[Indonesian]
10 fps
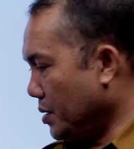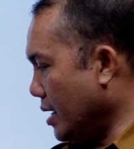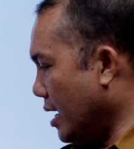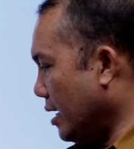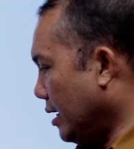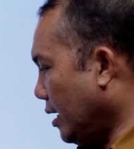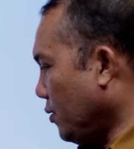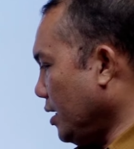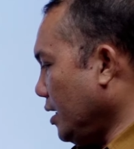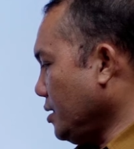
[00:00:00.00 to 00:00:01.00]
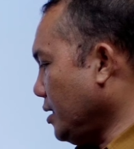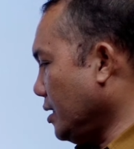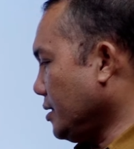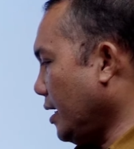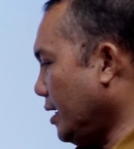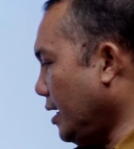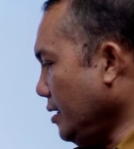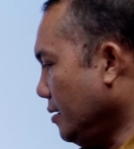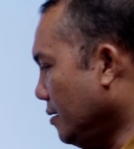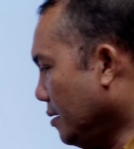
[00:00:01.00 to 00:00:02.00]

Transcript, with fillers: Nah, kalau ini diselesaikan,